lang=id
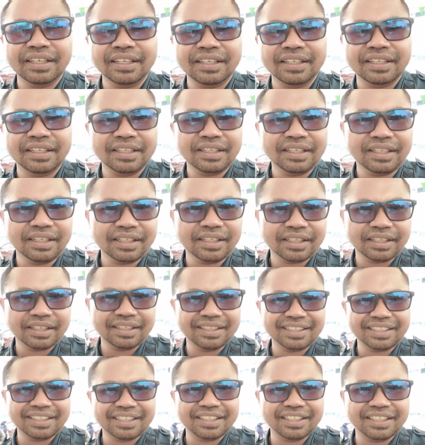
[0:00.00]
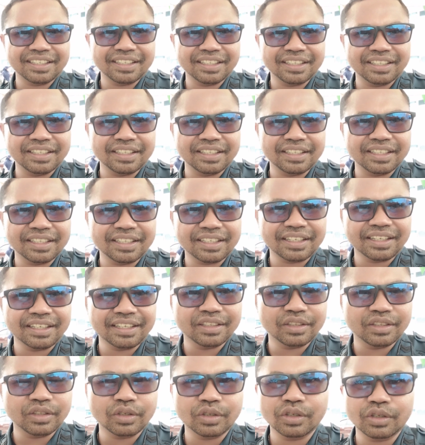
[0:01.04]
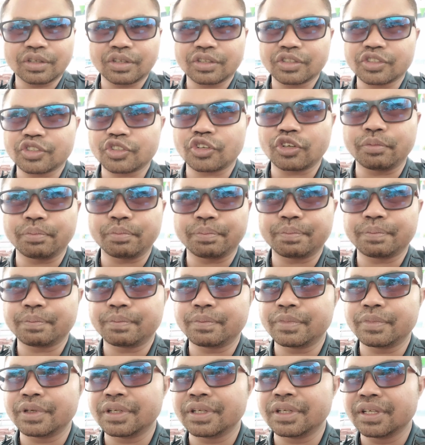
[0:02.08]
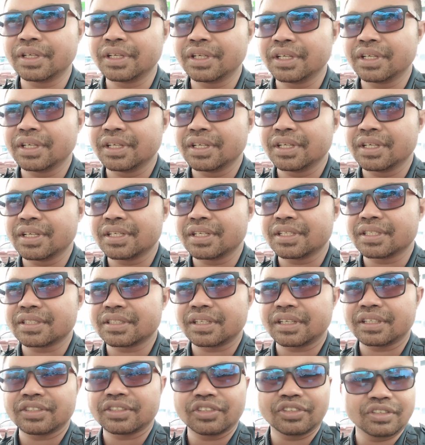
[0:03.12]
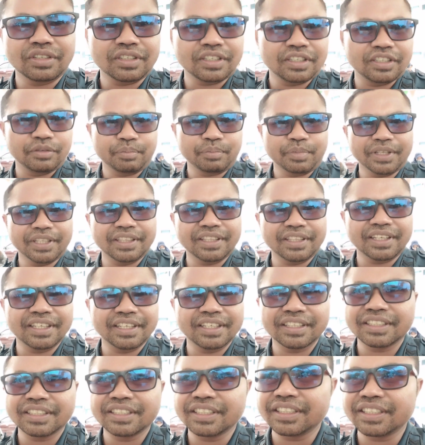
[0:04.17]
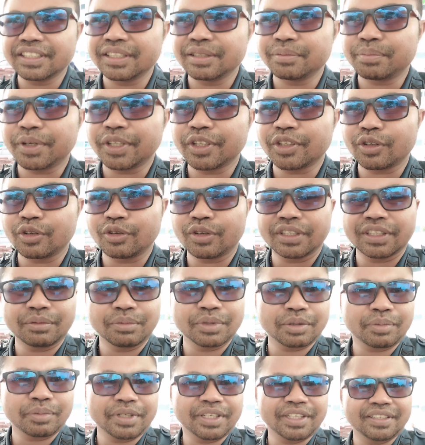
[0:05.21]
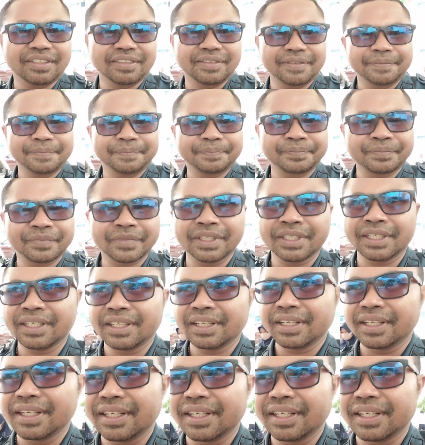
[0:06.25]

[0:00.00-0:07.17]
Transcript: saya akan ke kantor Srop stasiun Rede Pantai di Panteluan teman-teman